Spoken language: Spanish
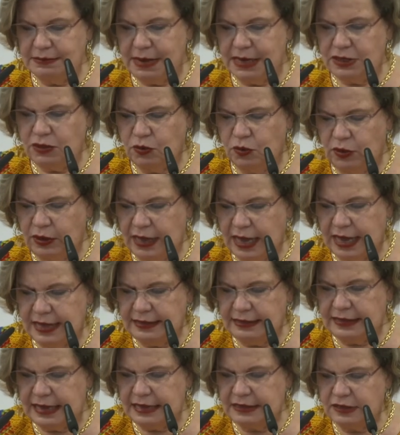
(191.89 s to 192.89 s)
más
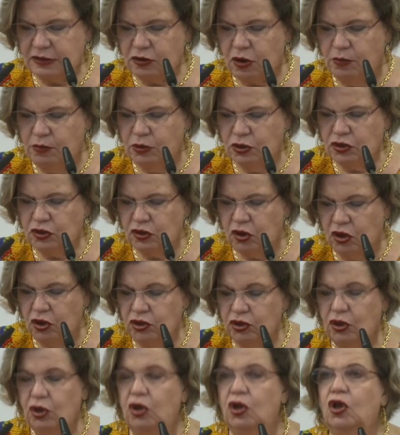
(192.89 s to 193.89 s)
urgentes como
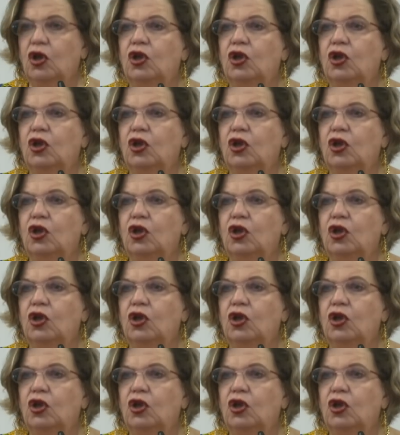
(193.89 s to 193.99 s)
son